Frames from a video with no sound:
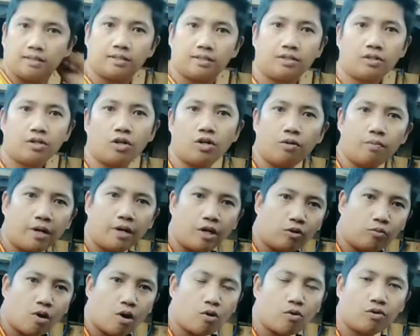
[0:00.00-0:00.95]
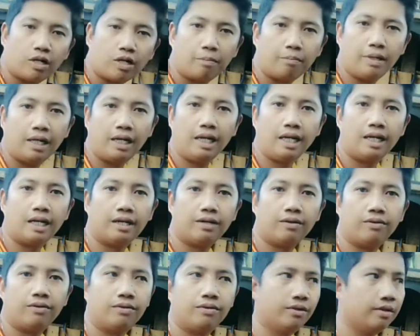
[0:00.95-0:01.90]
So, meron pa akong nabiling
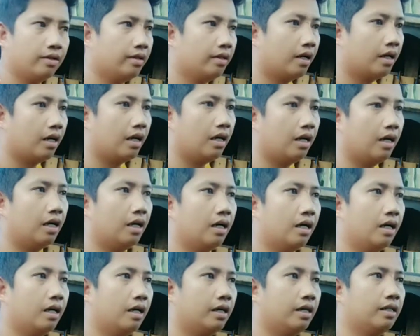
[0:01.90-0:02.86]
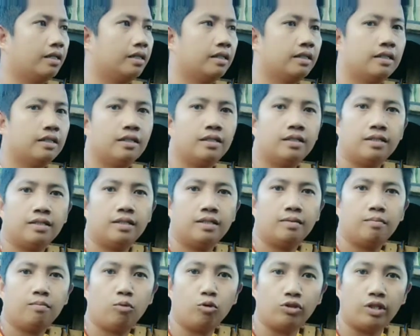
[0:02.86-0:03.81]
ano, uh,
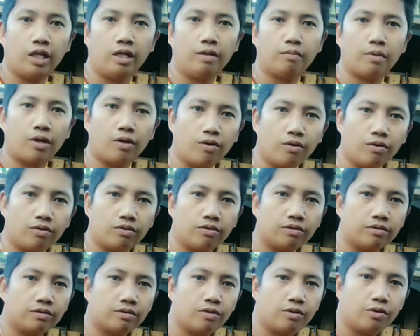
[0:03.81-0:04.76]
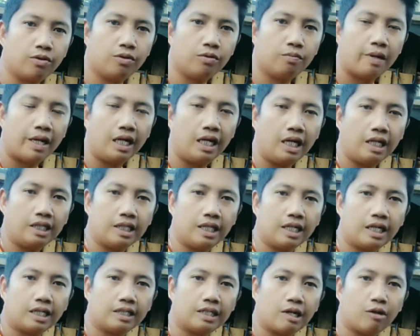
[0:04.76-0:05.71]
puting manok. So, mahilig din
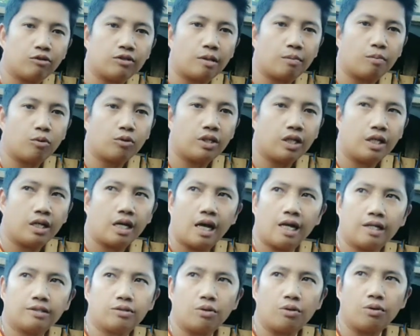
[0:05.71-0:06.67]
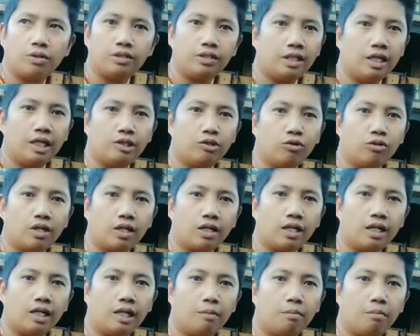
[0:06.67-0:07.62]
kasi ako sa puti kaso hindi ito
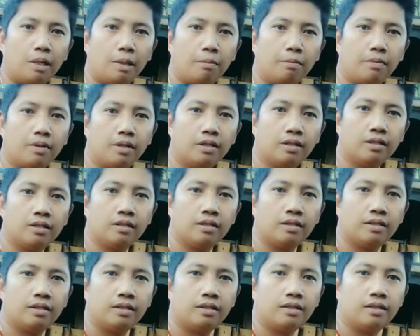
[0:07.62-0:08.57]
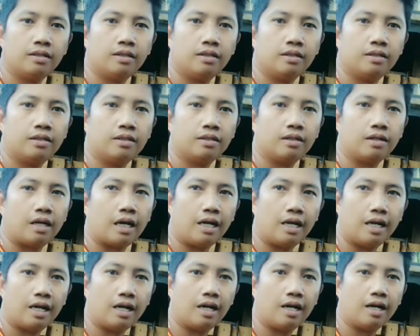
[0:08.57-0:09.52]
naglilimlim.
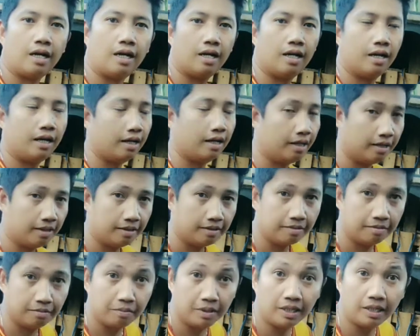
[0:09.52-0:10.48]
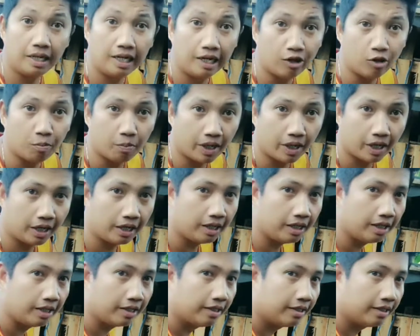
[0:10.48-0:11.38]
Kaya binili ko pa rin,